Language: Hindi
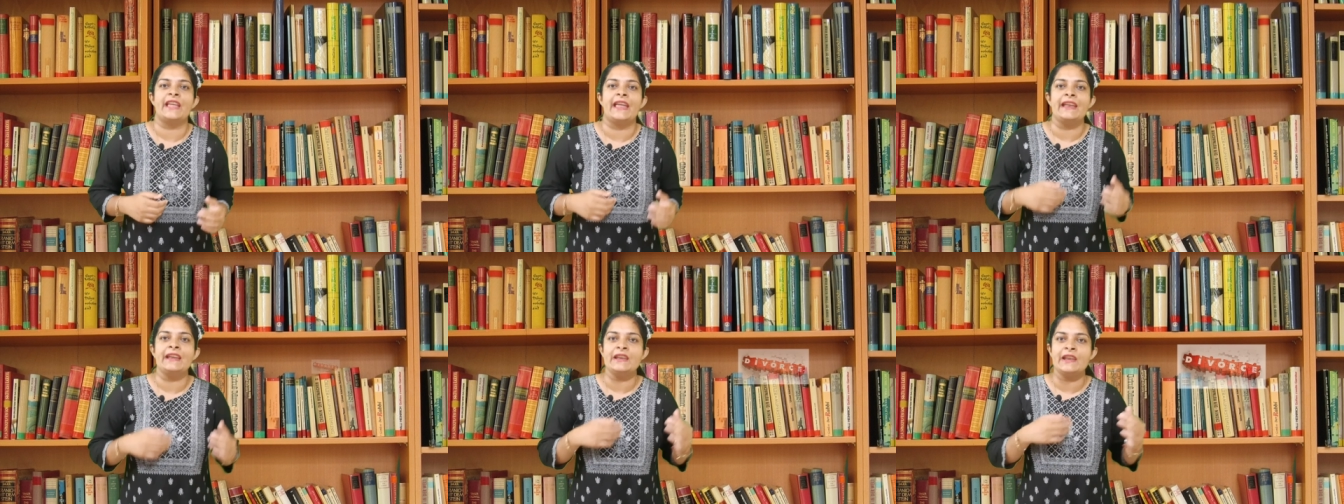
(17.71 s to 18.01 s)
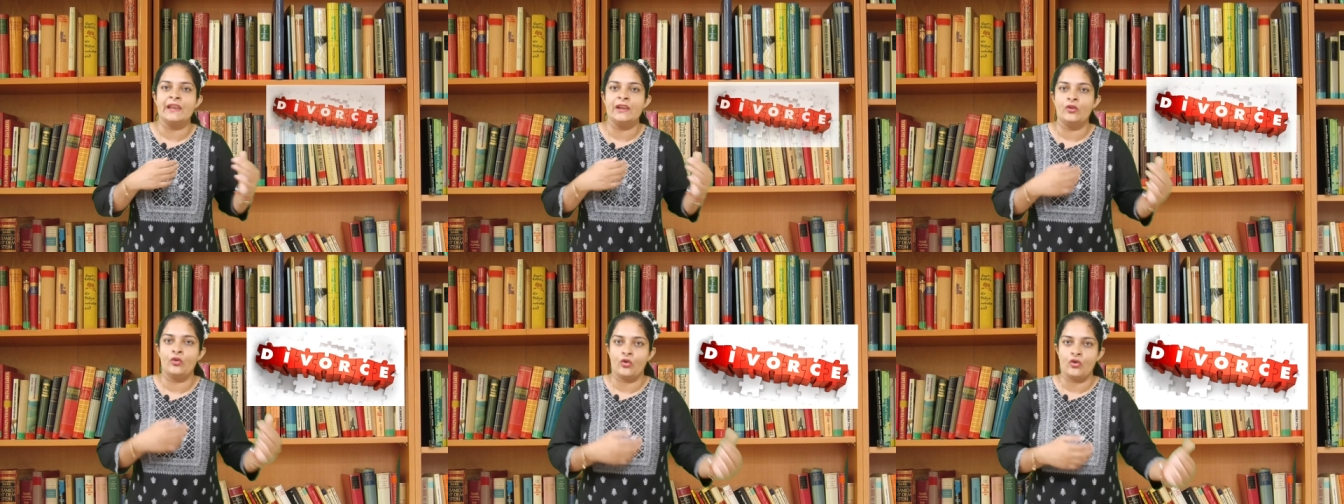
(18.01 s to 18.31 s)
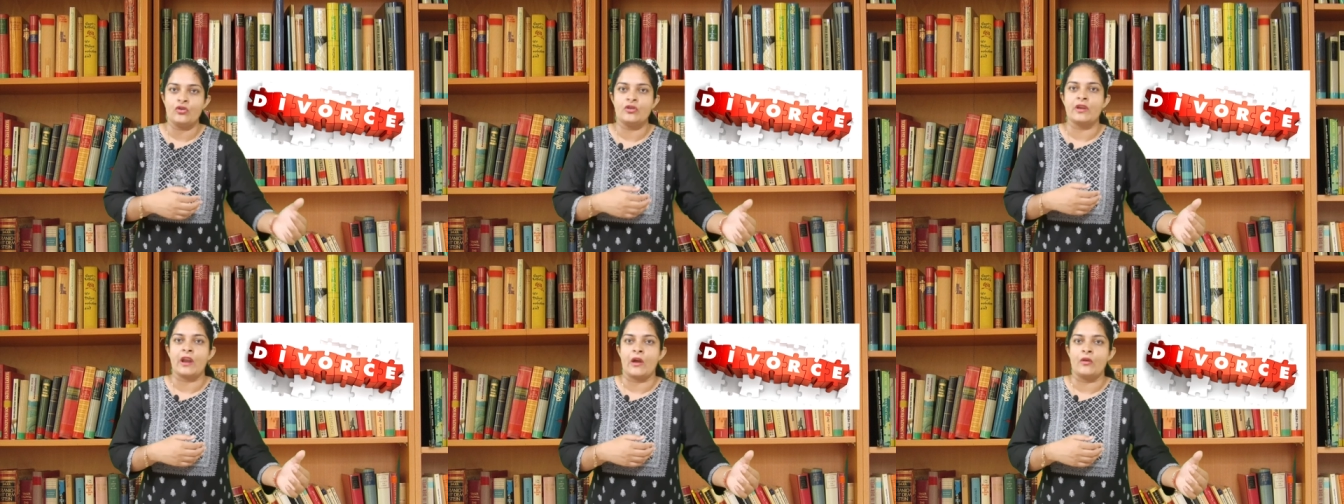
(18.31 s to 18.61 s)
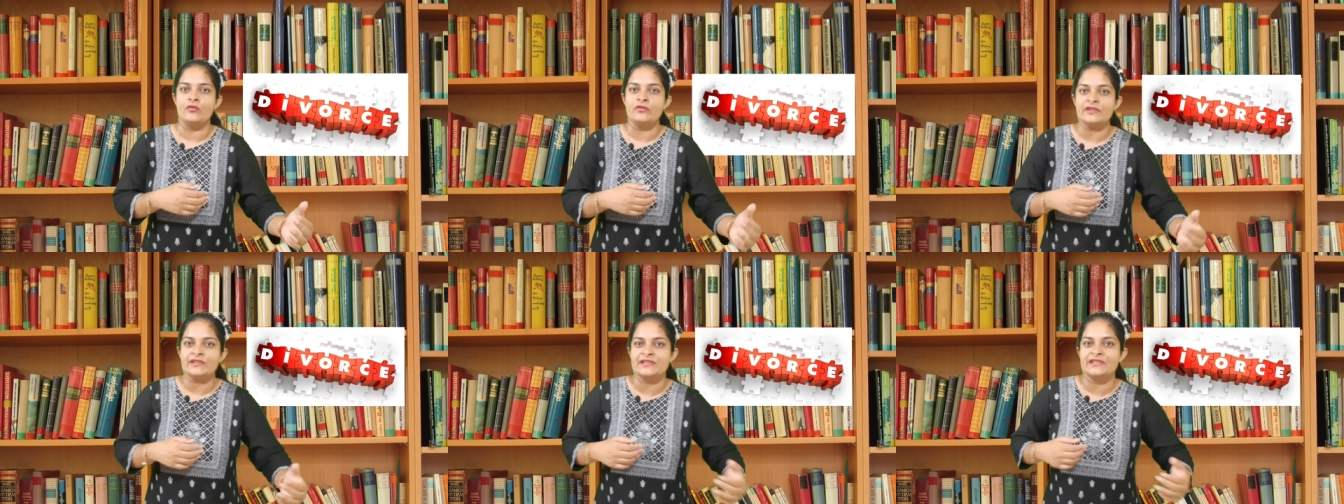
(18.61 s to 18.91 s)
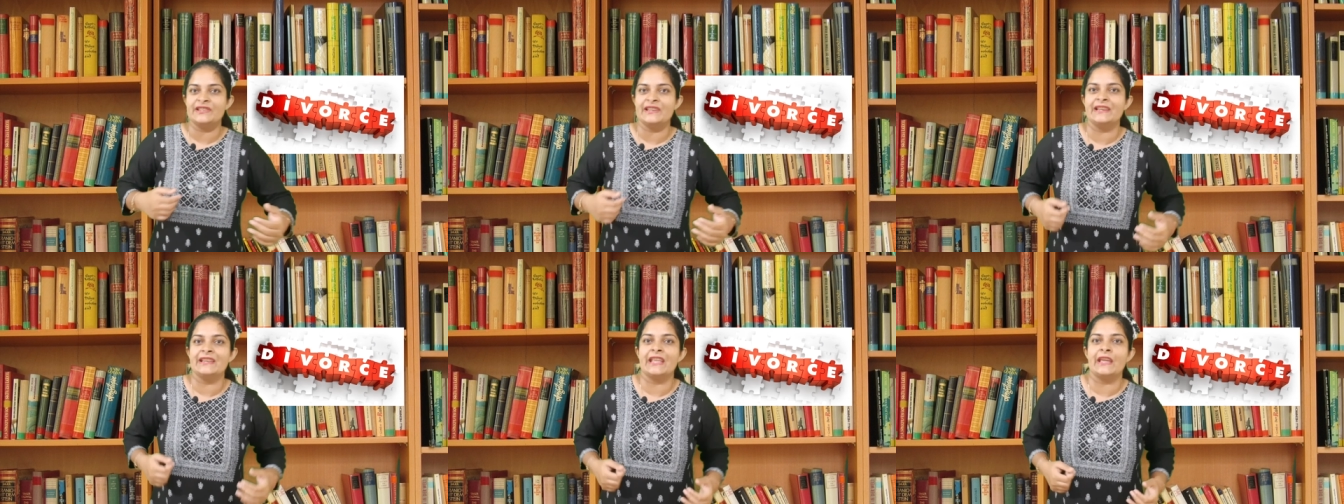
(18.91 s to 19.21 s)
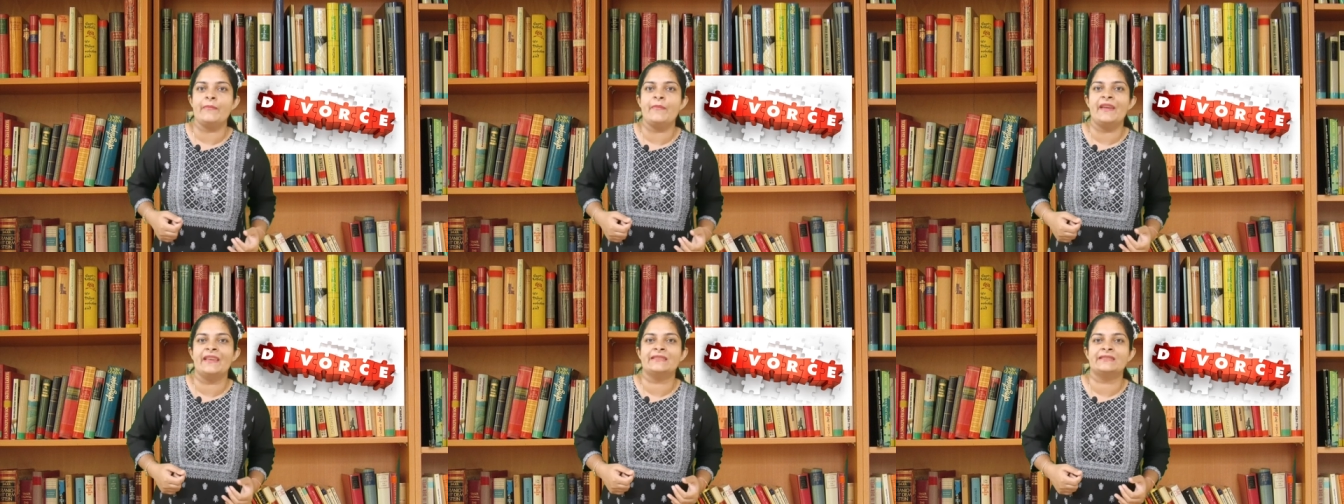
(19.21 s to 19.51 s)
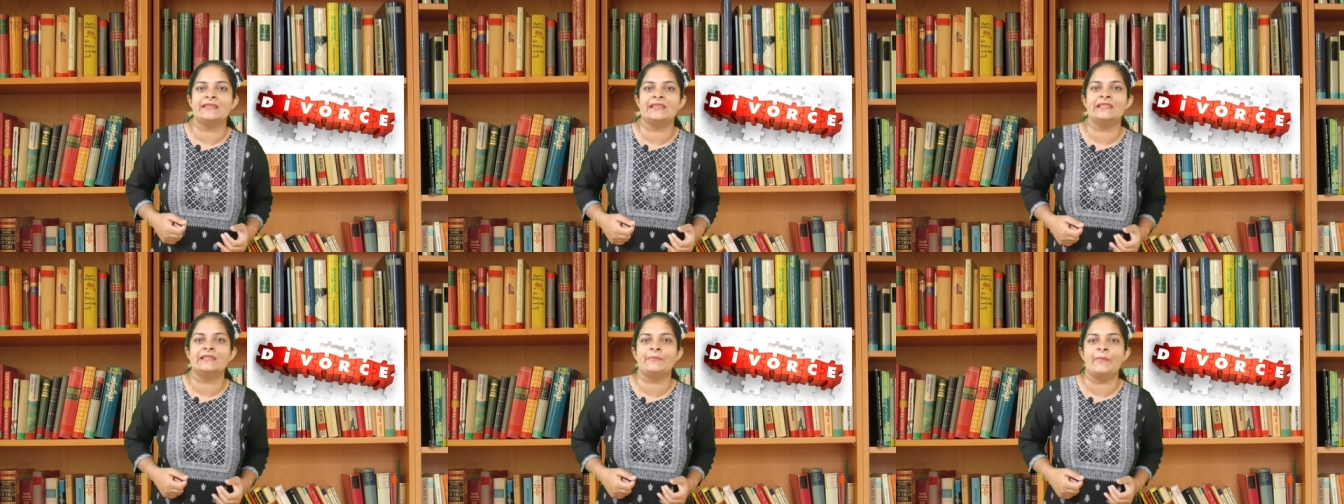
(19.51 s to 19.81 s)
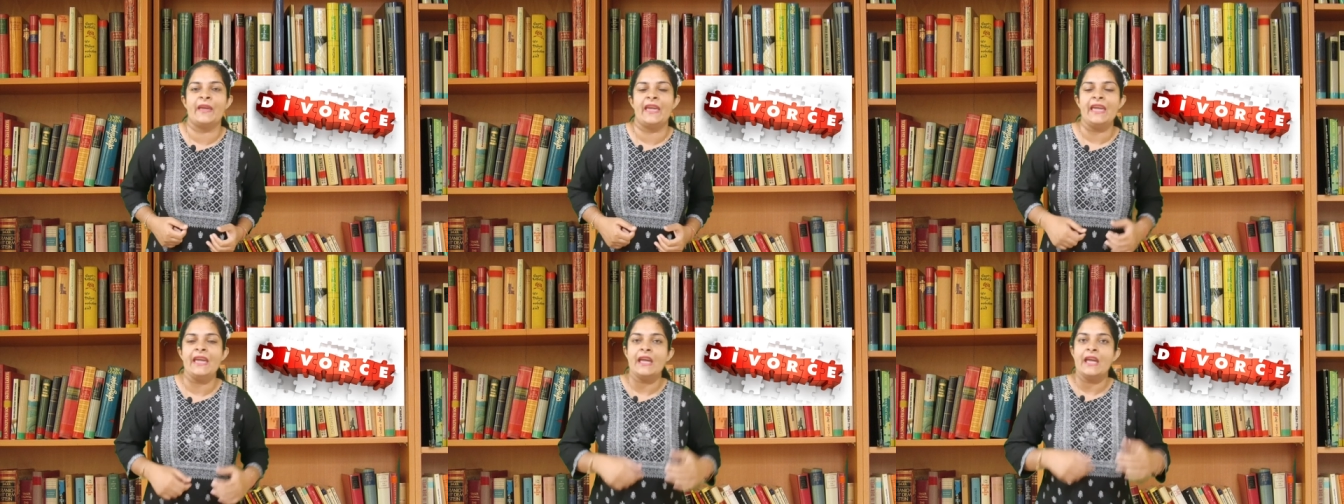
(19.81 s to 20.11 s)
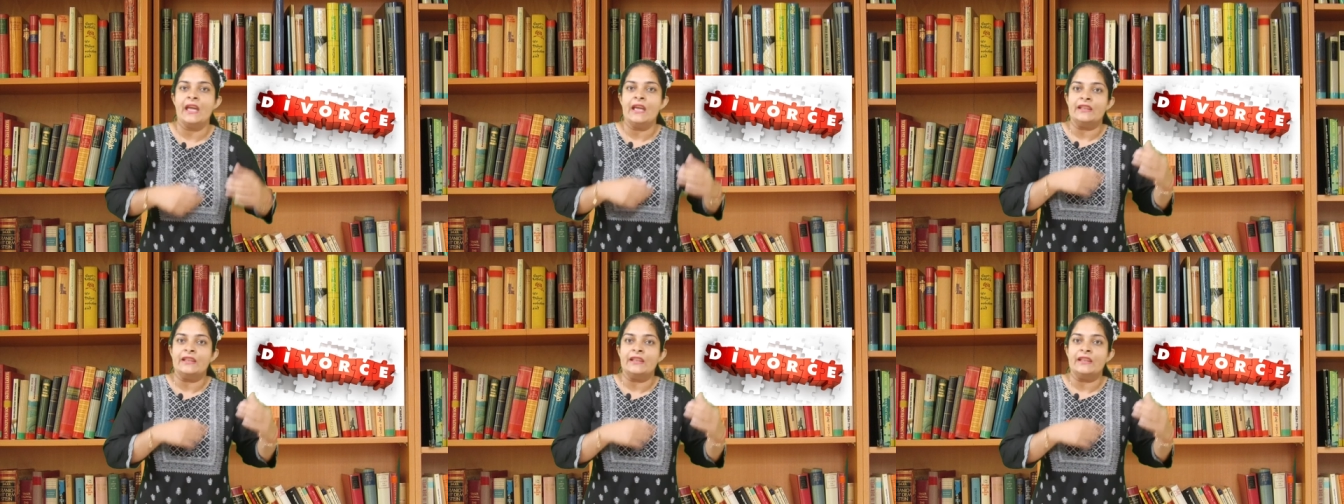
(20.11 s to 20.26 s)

हैं नो ग्राउंड्स जिनके बेसिस पे